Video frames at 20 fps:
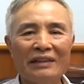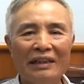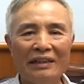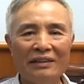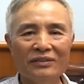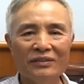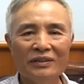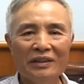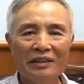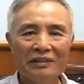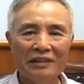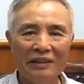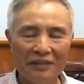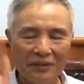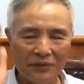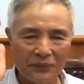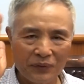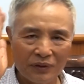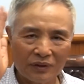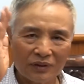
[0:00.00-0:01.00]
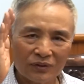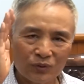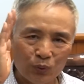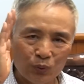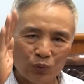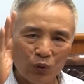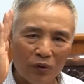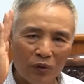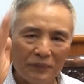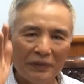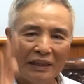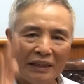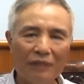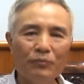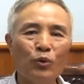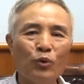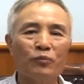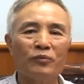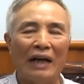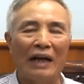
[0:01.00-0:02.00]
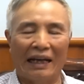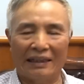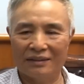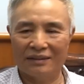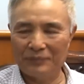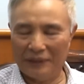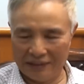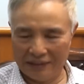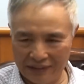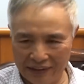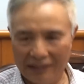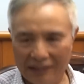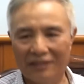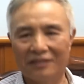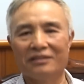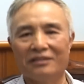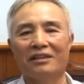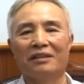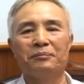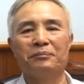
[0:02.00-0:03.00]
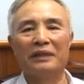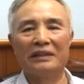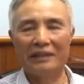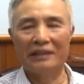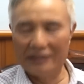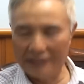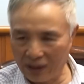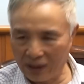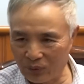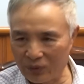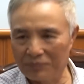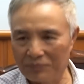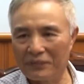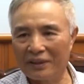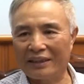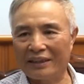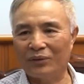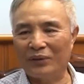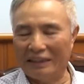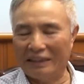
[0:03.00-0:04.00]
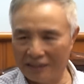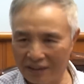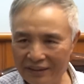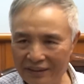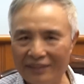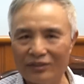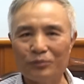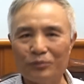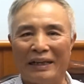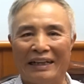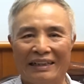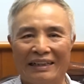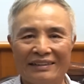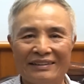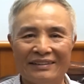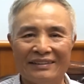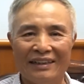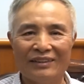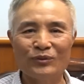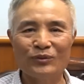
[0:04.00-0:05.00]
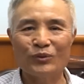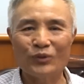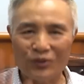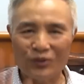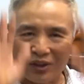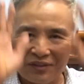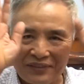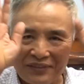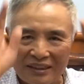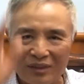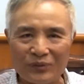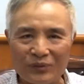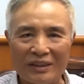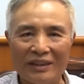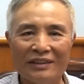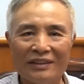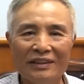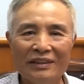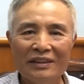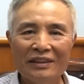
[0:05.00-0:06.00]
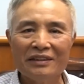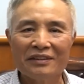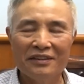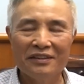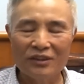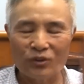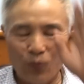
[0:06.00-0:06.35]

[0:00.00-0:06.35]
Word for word: Đấy, thế thì chúng tôi mới nghĩ bụng à, thế này lực lượng mình đi nhiều đây mà kéo đánh lớn đây chúng mày. Đấy, chúng tôi nói với nhau như thế. Thế